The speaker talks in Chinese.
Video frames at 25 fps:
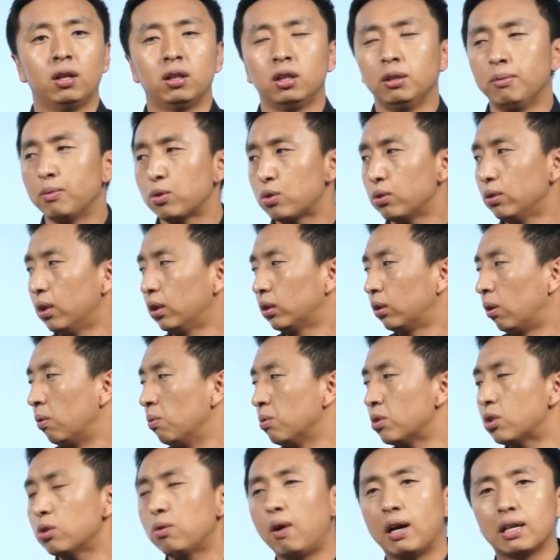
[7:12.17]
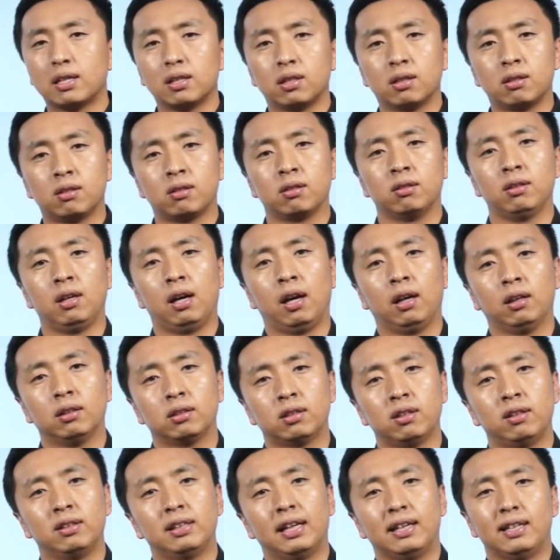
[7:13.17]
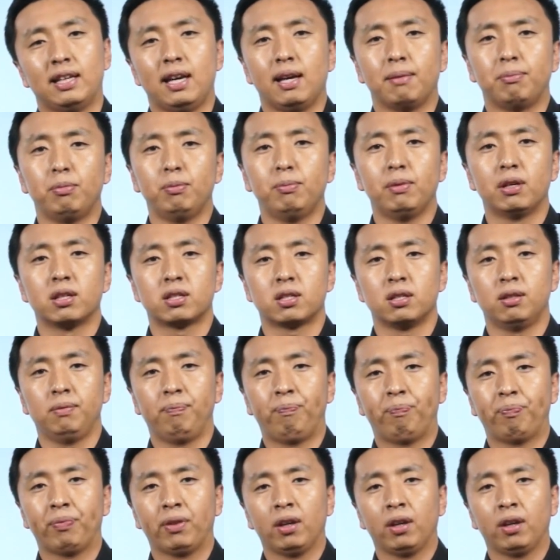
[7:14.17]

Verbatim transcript: 那么说到同质化这个词呢，相信大家也不陌生。